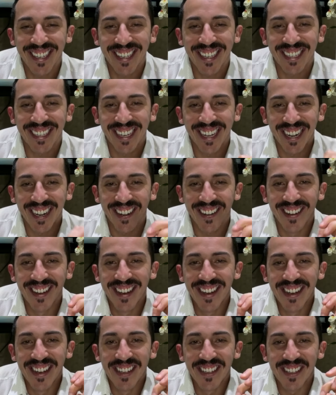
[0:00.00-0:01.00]
que legal!
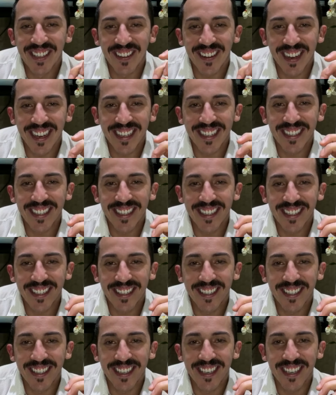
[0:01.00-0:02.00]
São a
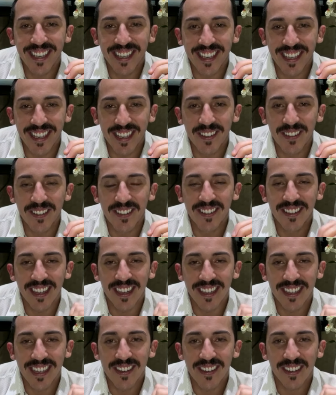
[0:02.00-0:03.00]
de Rio de
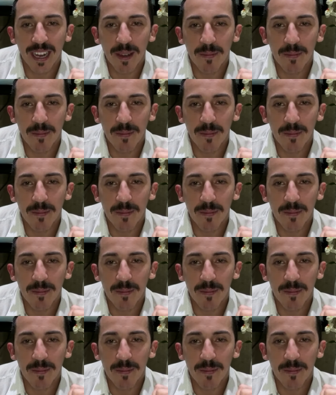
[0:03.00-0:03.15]
Janeiro,